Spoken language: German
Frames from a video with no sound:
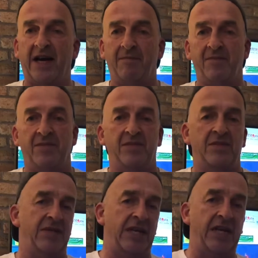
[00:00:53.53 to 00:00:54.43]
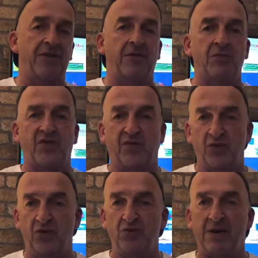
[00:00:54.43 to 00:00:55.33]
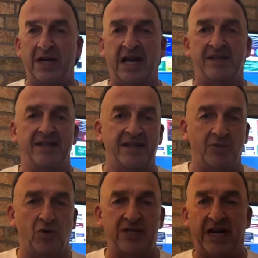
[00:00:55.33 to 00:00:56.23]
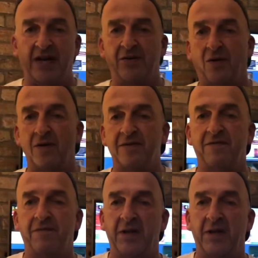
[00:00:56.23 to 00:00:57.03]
haben in der Nähe von Buxtehude übernachtet im Hotel und